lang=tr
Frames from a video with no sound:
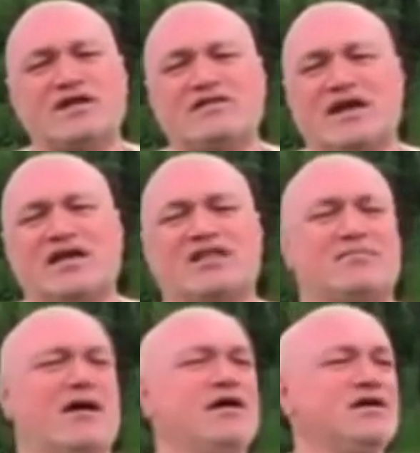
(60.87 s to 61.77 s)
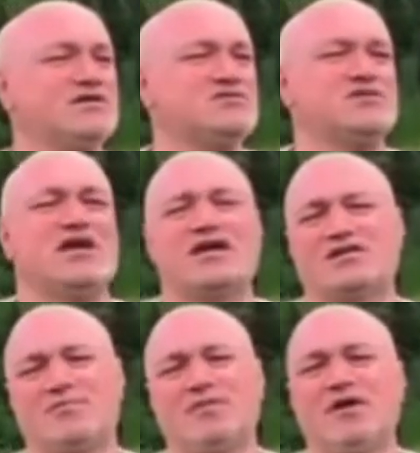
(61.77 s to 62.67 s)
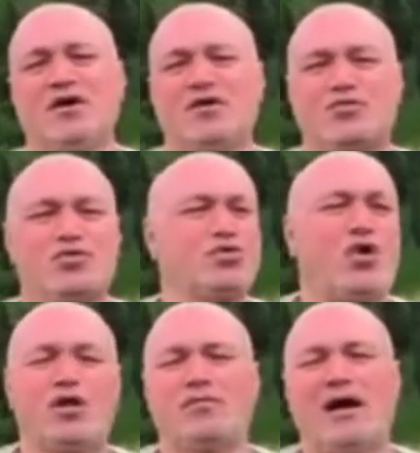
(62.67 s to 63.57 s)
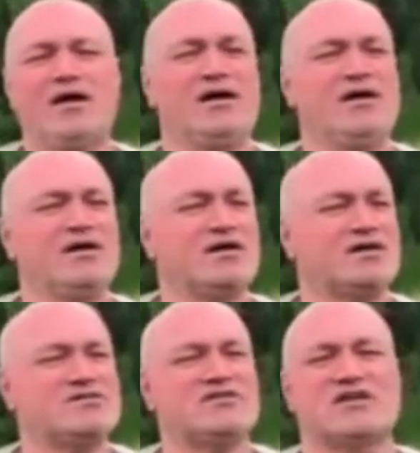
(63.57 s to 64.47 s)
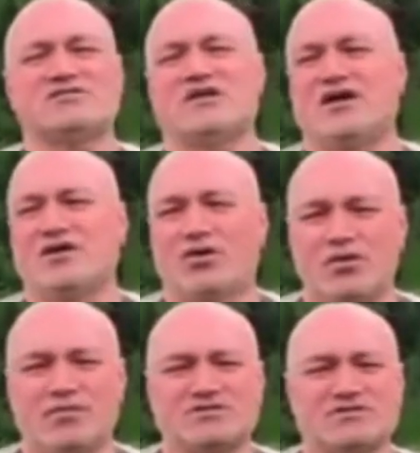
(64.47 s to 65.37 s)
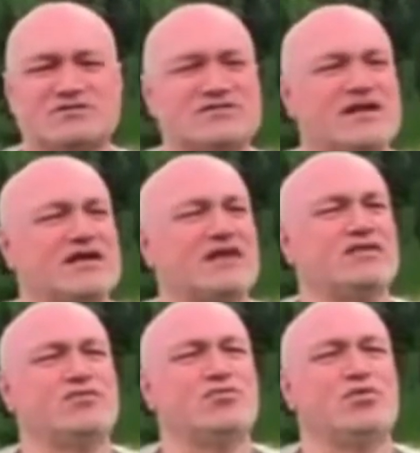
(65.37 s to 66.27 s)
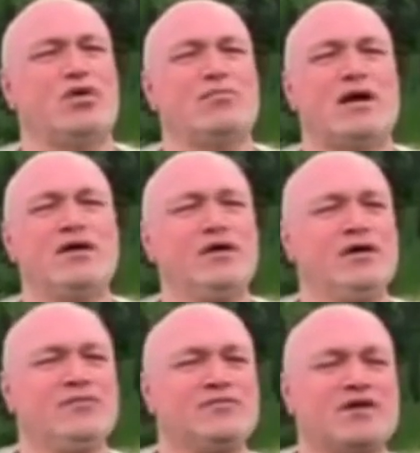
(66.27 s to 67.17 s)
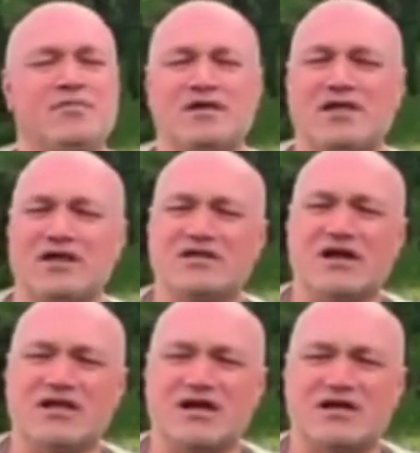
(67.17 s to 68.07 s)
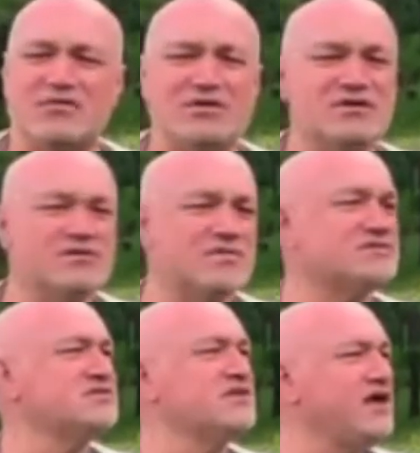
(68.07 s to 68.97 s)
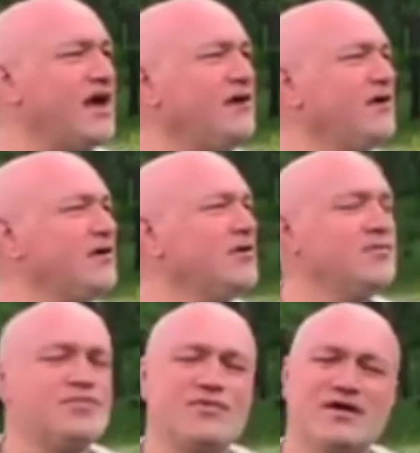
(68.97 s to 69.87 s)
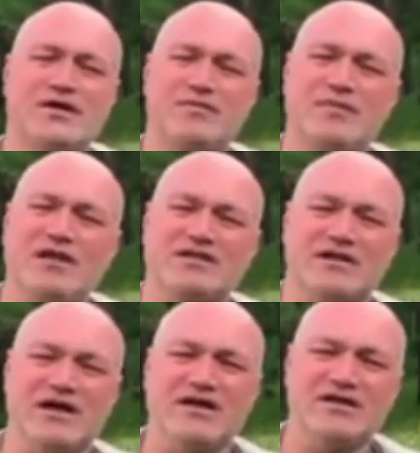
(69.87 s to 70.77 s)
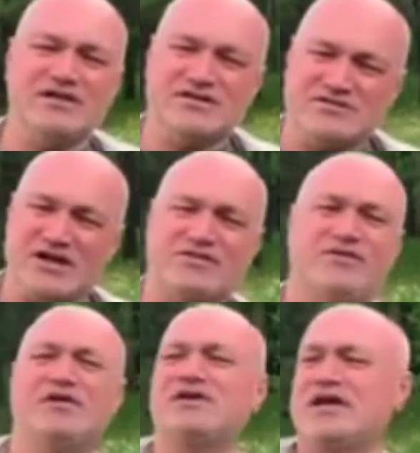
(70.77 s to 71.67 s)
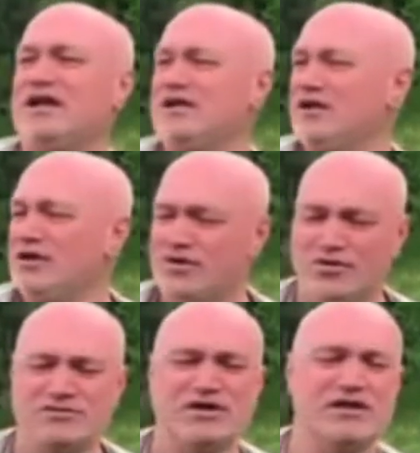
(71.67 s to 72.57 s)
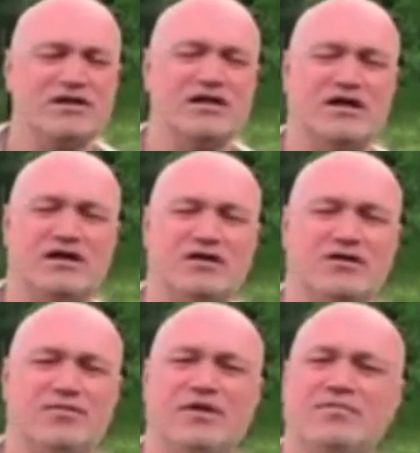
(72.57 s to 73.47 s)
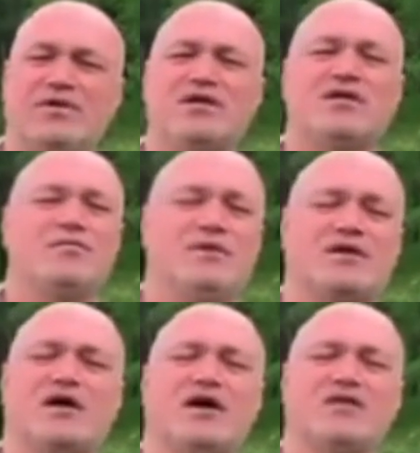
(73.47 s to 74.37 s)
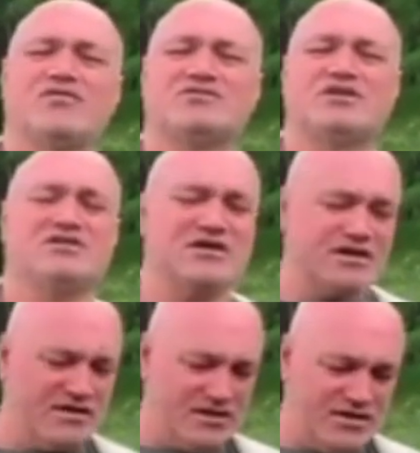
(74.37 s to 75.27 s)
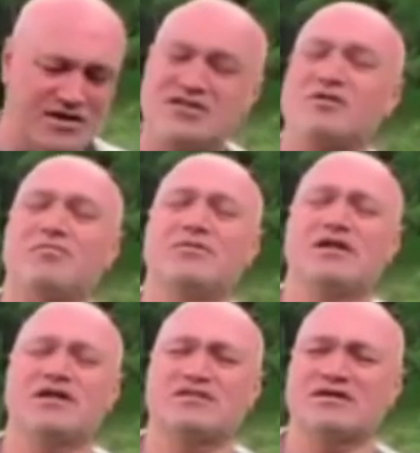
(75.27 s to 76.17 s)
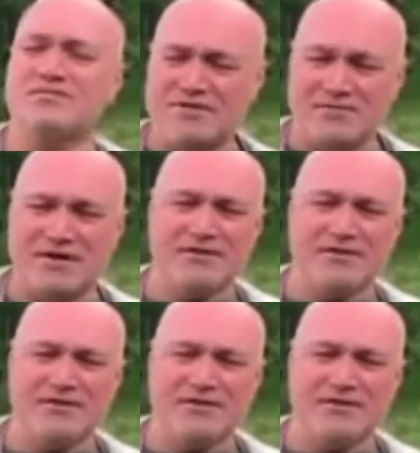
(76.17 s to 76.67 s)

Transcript: terk etme, Çin'e gidip kul olma, kızların cariye olmasın, sen kendin kul olma, kemiklerin dağlar gibi yığılmasın diye e, milletine nasihat verirken özellikle e, benim Bilge Kağan'ın vasiyetini kitabımda anlattığım gibi